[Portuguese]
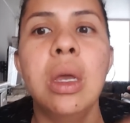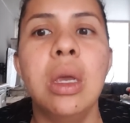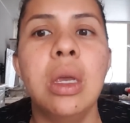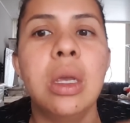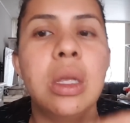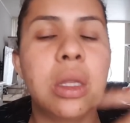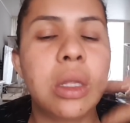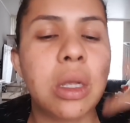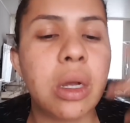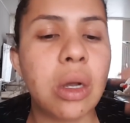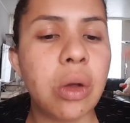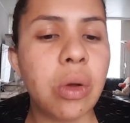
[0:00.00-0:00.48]

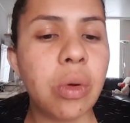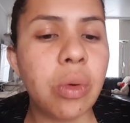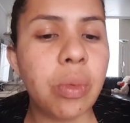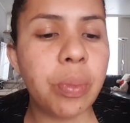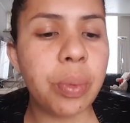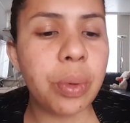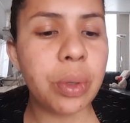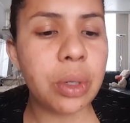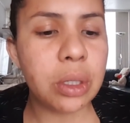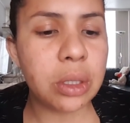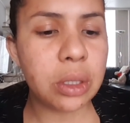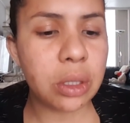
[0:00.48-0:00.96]
Então,
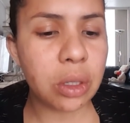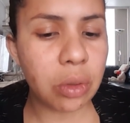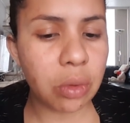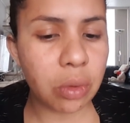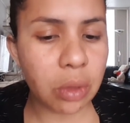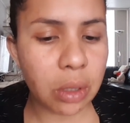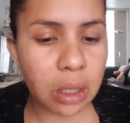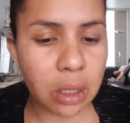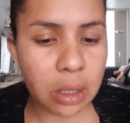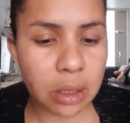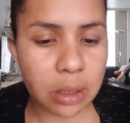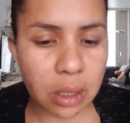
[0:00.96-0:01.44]
por isso eu
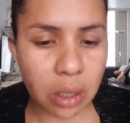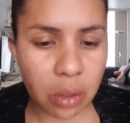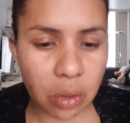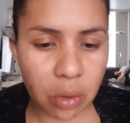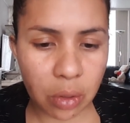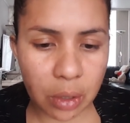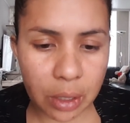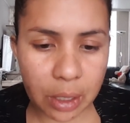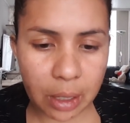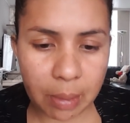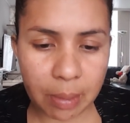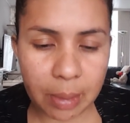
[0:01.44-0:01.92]
quis
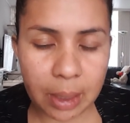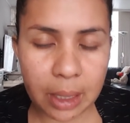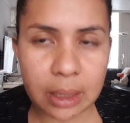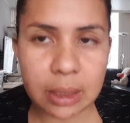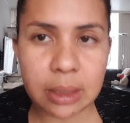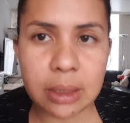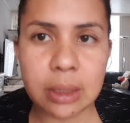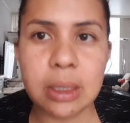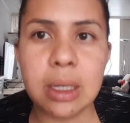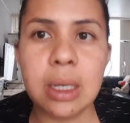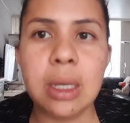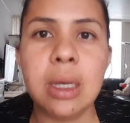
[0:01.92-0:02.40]
acordar mais
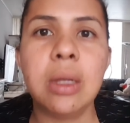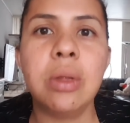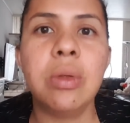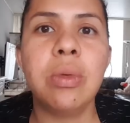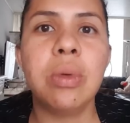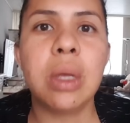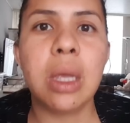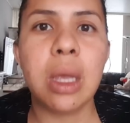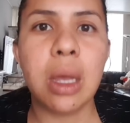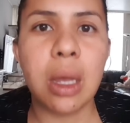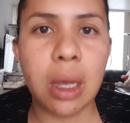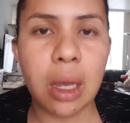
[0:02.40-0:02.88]
cedo,
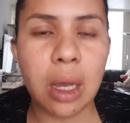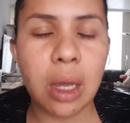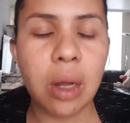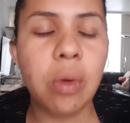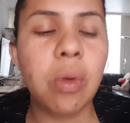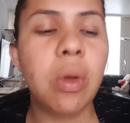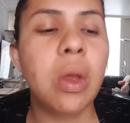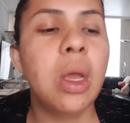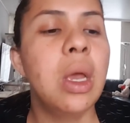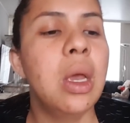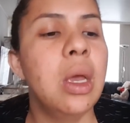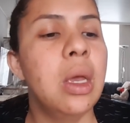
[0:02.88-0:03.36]

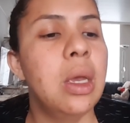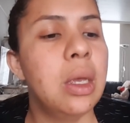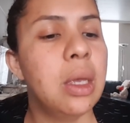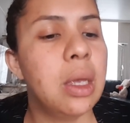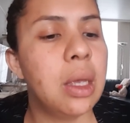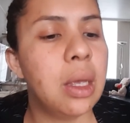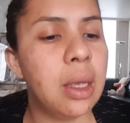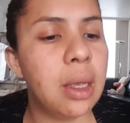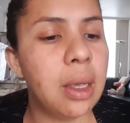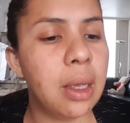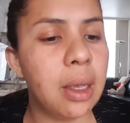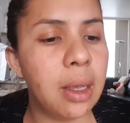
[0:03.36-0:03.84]
quero
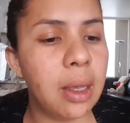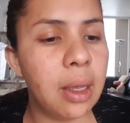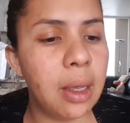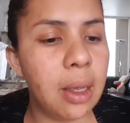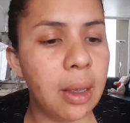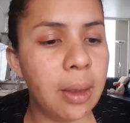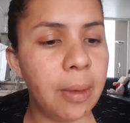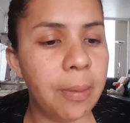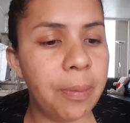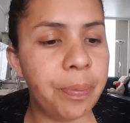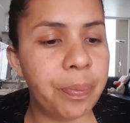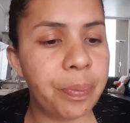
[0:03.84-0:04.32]

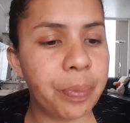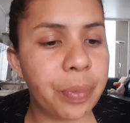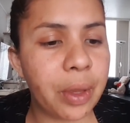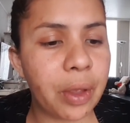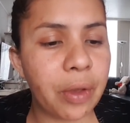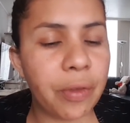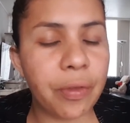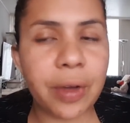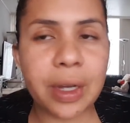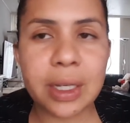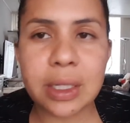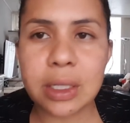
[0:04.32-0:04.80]
e
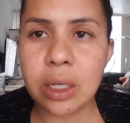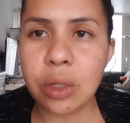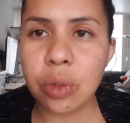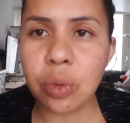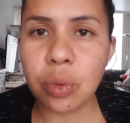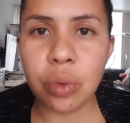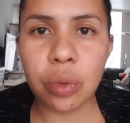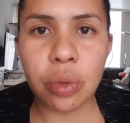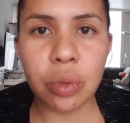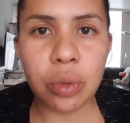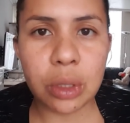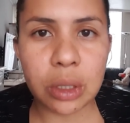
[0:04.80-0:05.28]
fazer
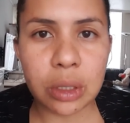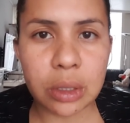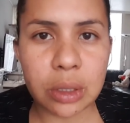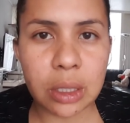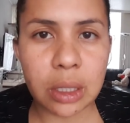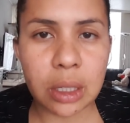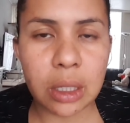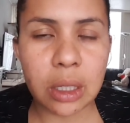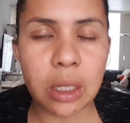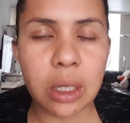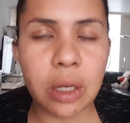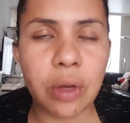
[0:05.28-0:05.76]
tudo isso
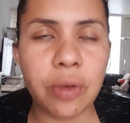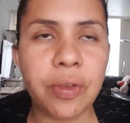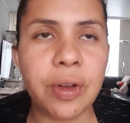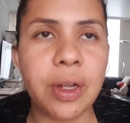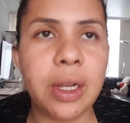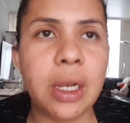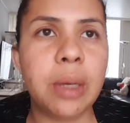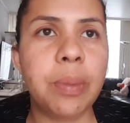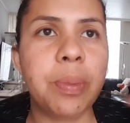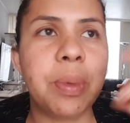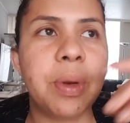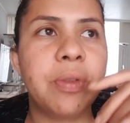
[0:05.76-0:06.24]
aí que eu
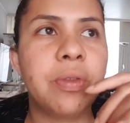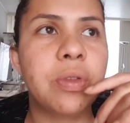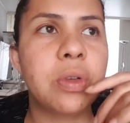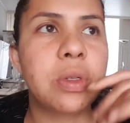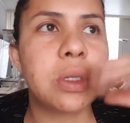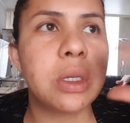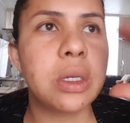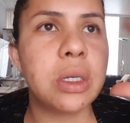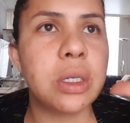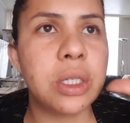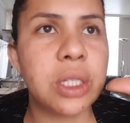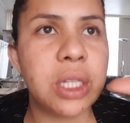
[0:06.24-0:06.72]
falei pra
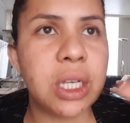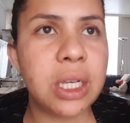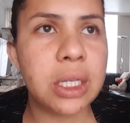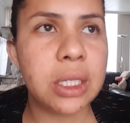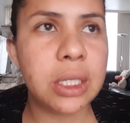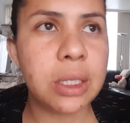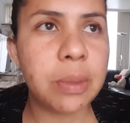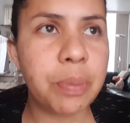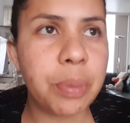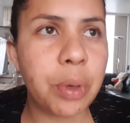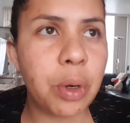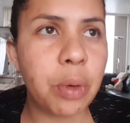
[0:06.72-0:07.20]
vocês, ter
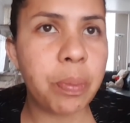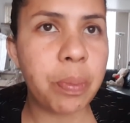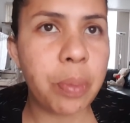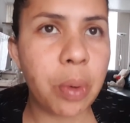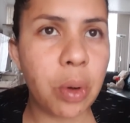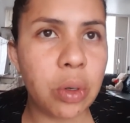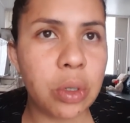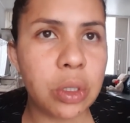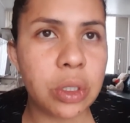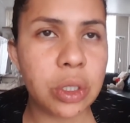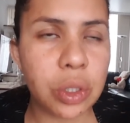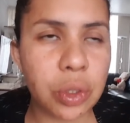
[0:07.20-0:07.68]
esse
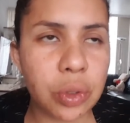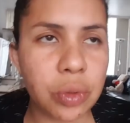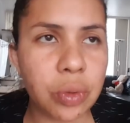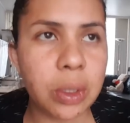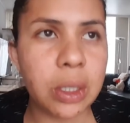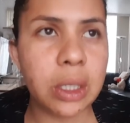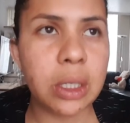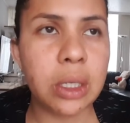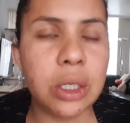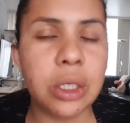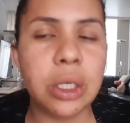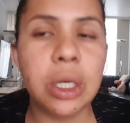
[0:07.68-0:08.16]
propósito
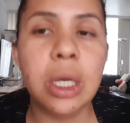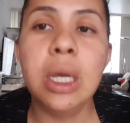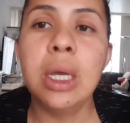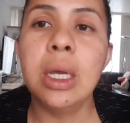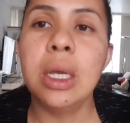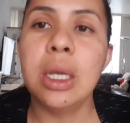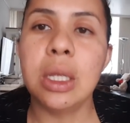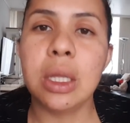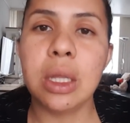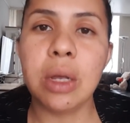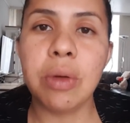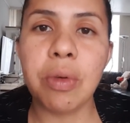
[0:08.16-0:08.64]
aí.
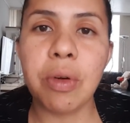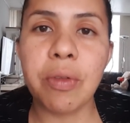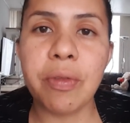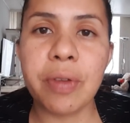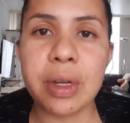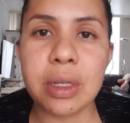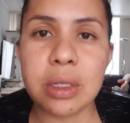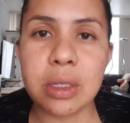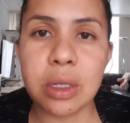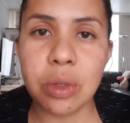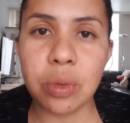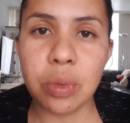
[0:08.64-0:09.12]
Então, eu vou
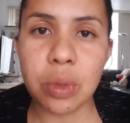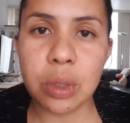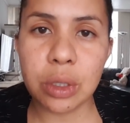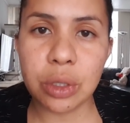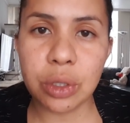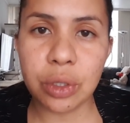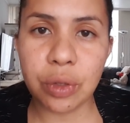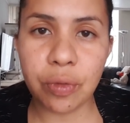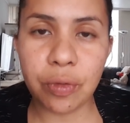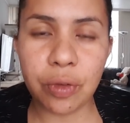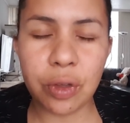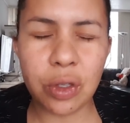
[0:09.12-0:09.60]
fazer
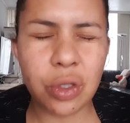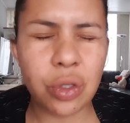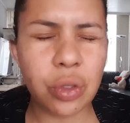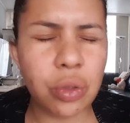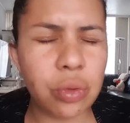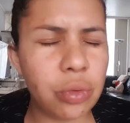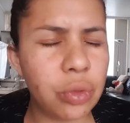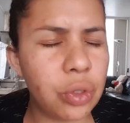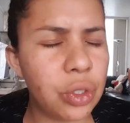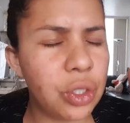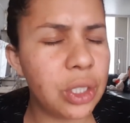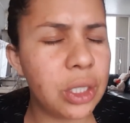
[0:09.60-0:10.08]
durante
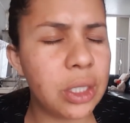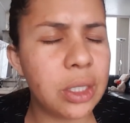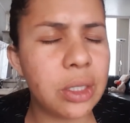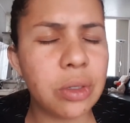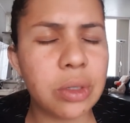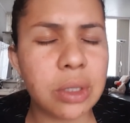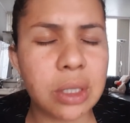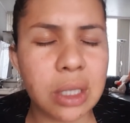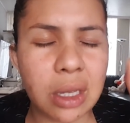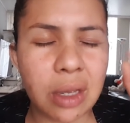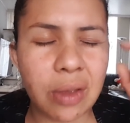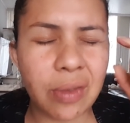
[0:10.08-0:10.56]
21 dias, eu
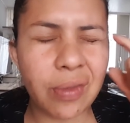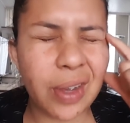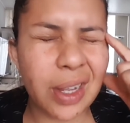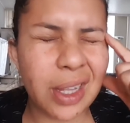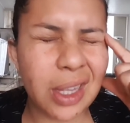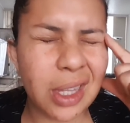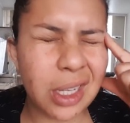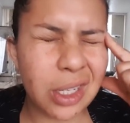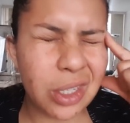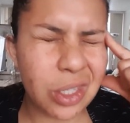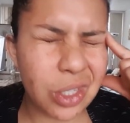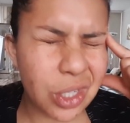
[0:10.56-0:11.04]
sei que vai
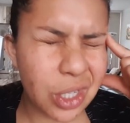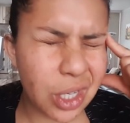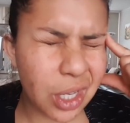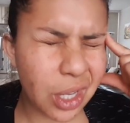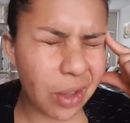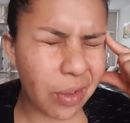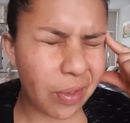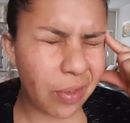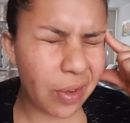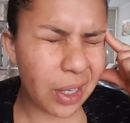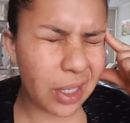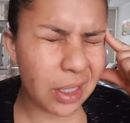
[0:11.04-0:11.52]
ter dia
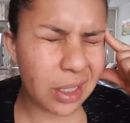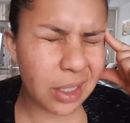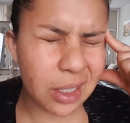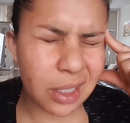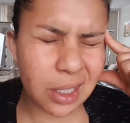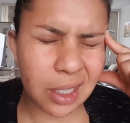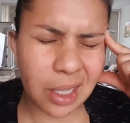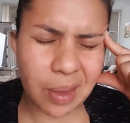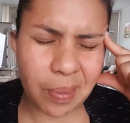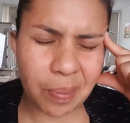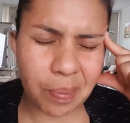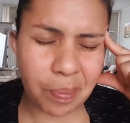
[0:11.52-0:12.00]
que vai
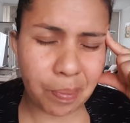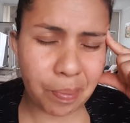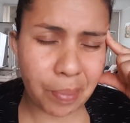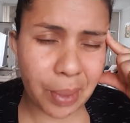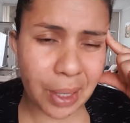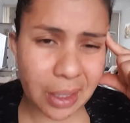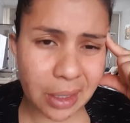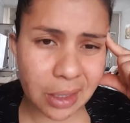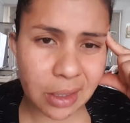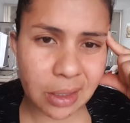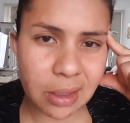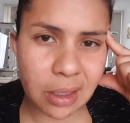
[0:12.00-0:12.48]
ser
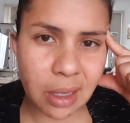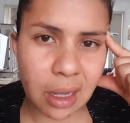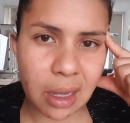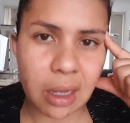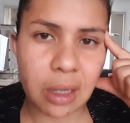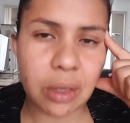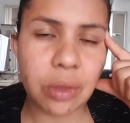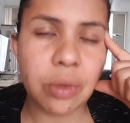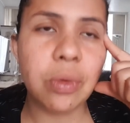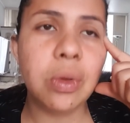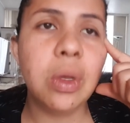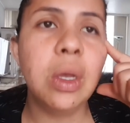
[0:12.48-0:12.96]

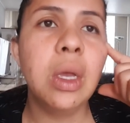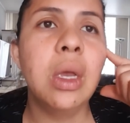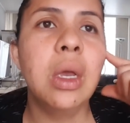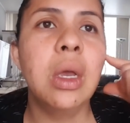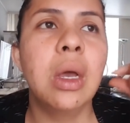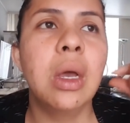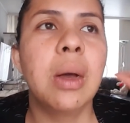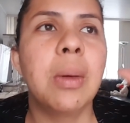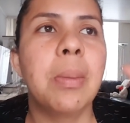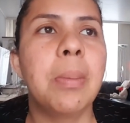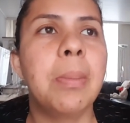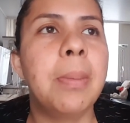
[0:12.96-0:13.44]
pesado,
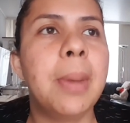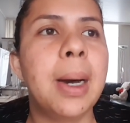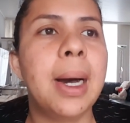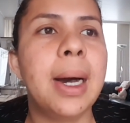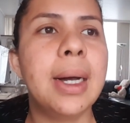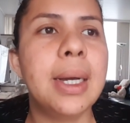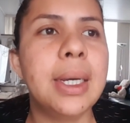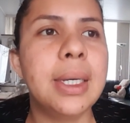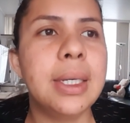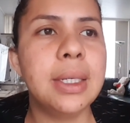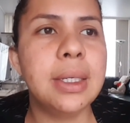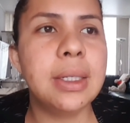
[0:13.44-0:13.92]

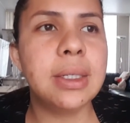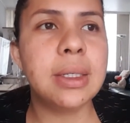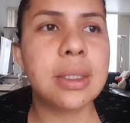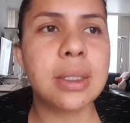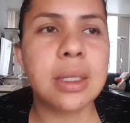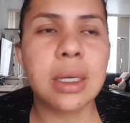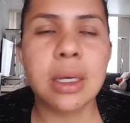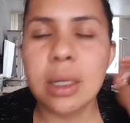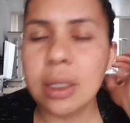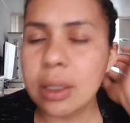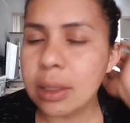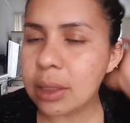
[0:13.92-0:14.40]

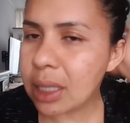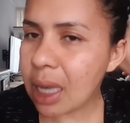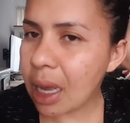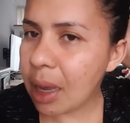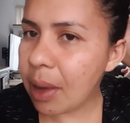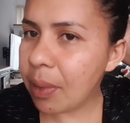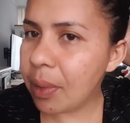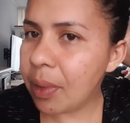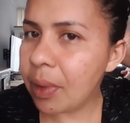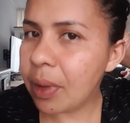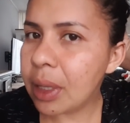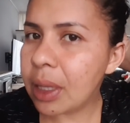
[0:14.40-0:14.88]
mas,
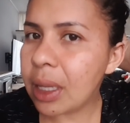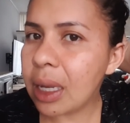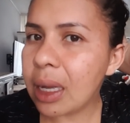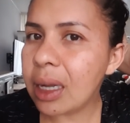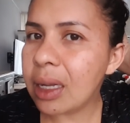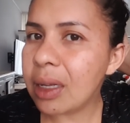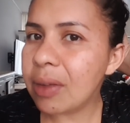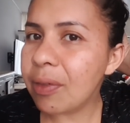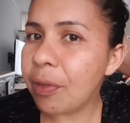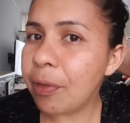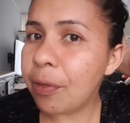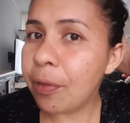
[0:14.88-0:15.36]
sabe,
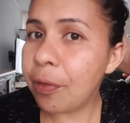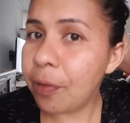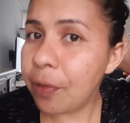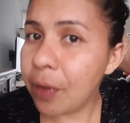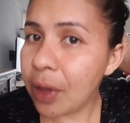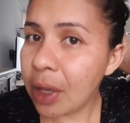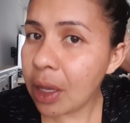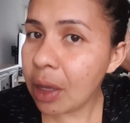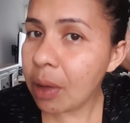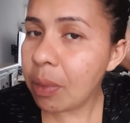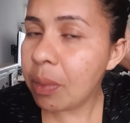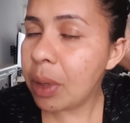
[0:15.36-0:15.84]
tá
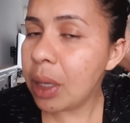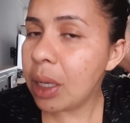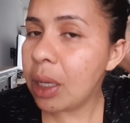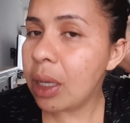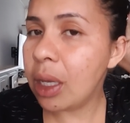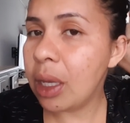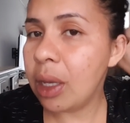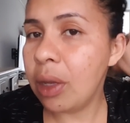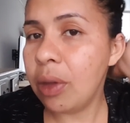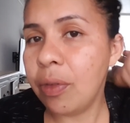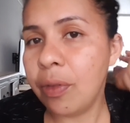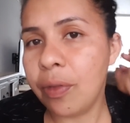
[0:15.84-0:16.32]
firme
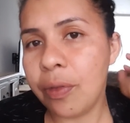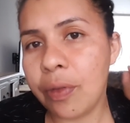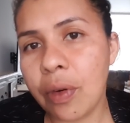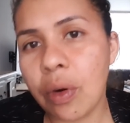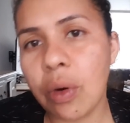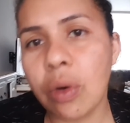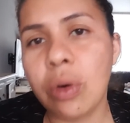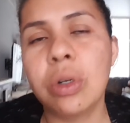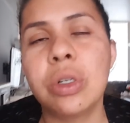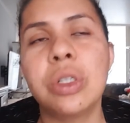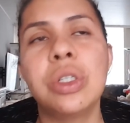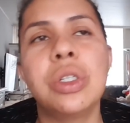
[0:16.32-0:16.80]
e
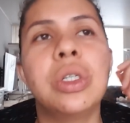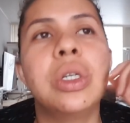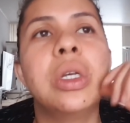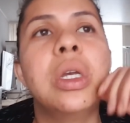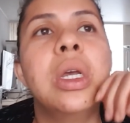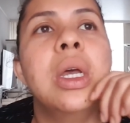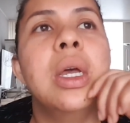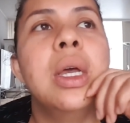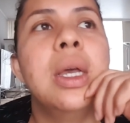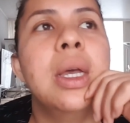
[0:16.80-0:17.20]
forte.